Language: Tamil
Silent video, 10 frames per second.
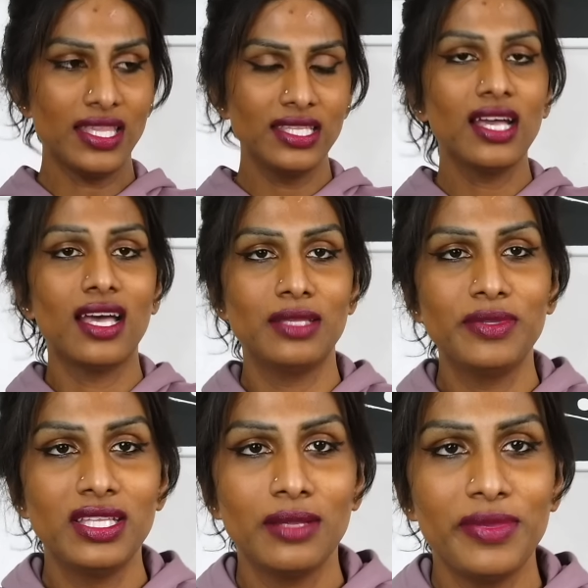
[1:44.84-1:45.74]
அதுதான் அதை
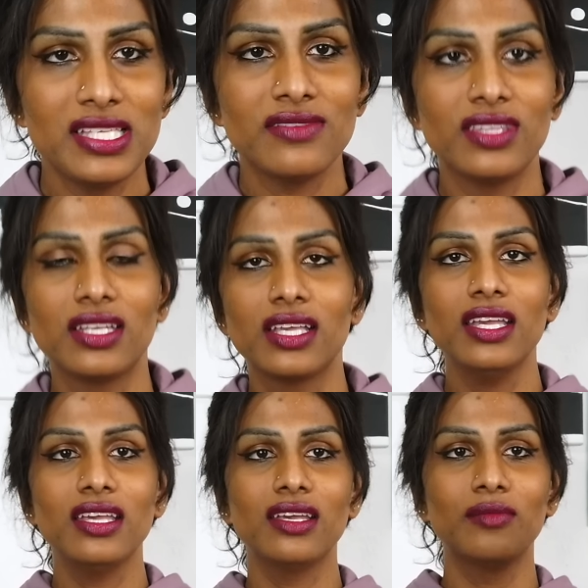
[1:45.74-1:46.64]
பத்தி நான் பேச
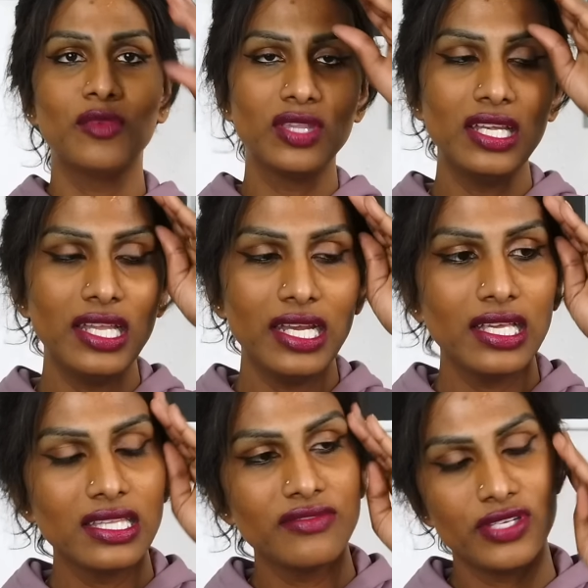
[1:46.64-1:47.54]
வந்திருக்கேன் முதல்ல
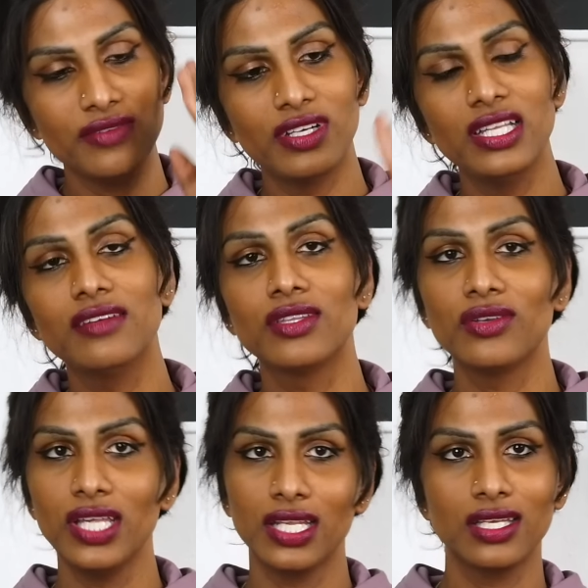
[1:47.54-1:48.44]
எனக்கு இந்த விஷயம் வெளியில
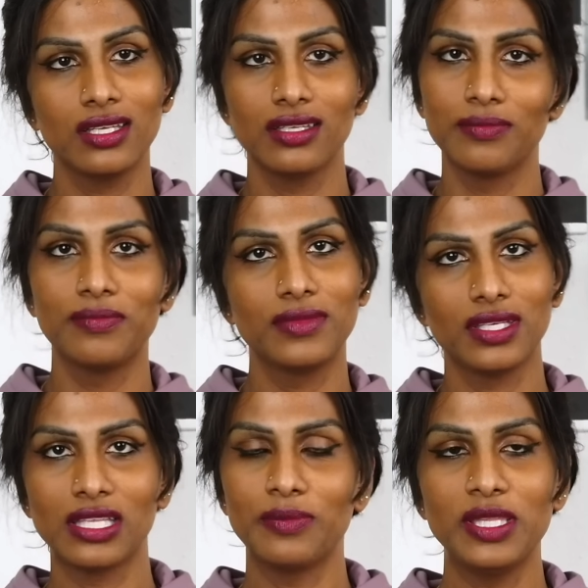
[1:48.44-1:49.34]
வந்தோடனே எனக்கு
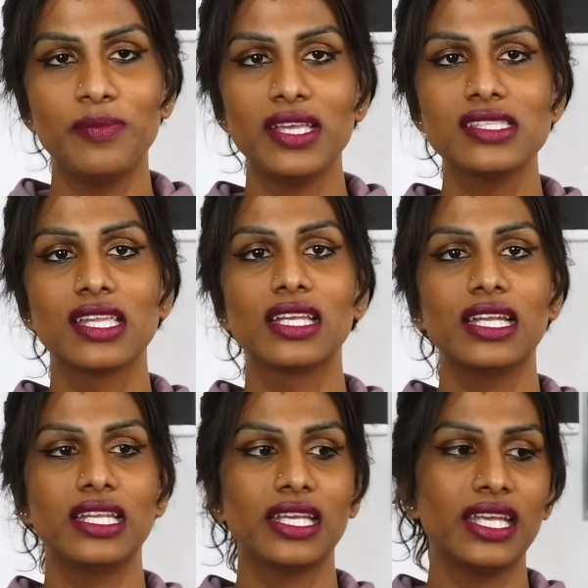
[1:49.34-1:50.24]
அதை பத்தி
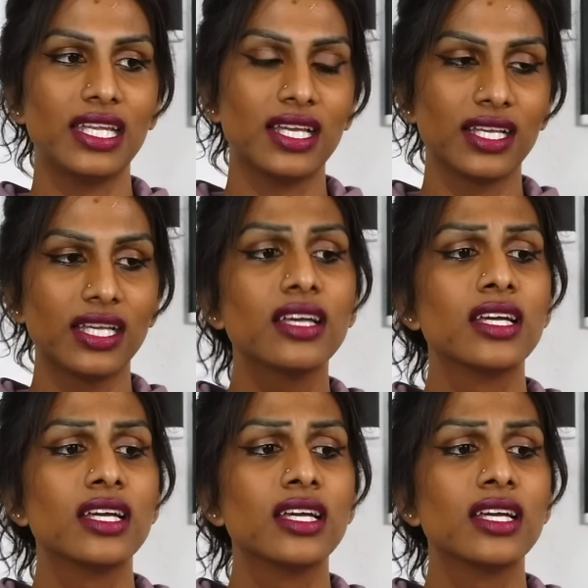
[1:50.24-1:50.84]
பேசுறீங்களான்னு என்ன கேட்டாங்க